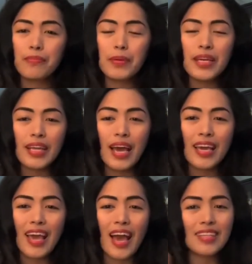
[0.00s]

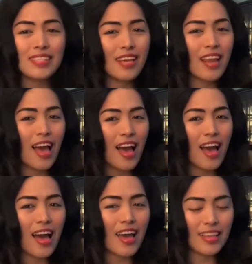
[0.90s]
Pinay, at sa
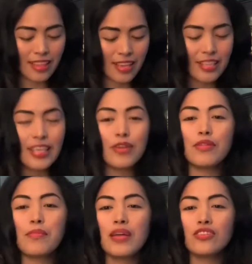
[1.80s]
lahat na hindi ko
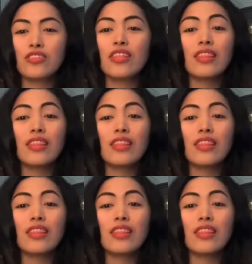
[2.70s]
na-mention,